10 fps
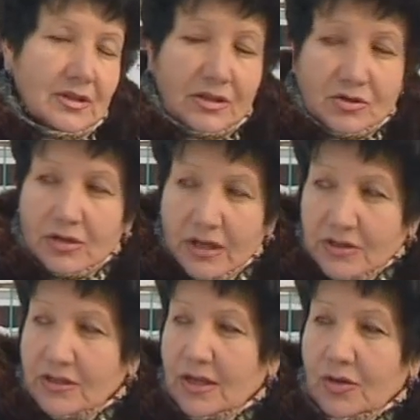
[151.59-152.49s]
Так что я
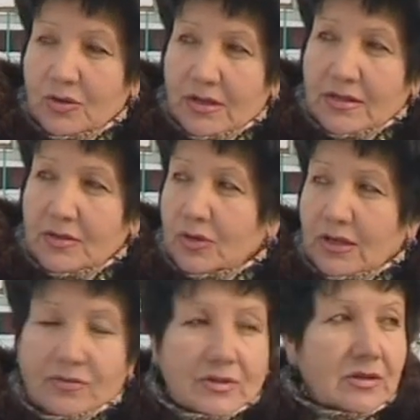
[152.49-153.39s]
считаю, если у
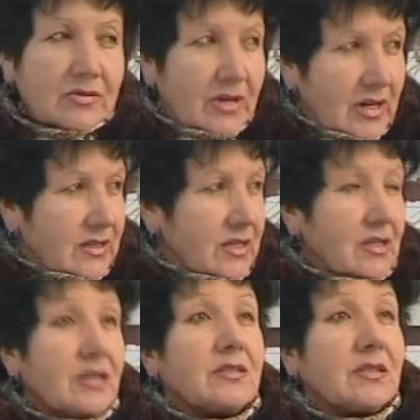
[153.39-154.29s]
нас возле двора стоит
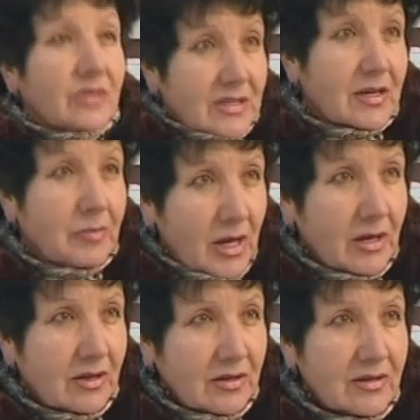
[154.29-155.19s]
32
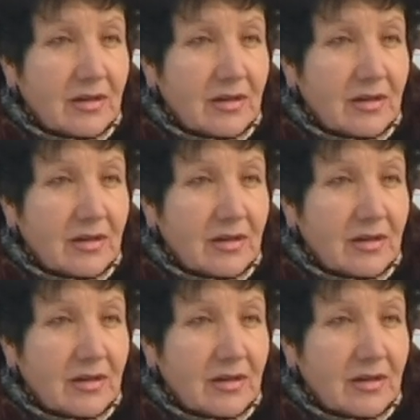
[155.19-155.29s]
скамейки,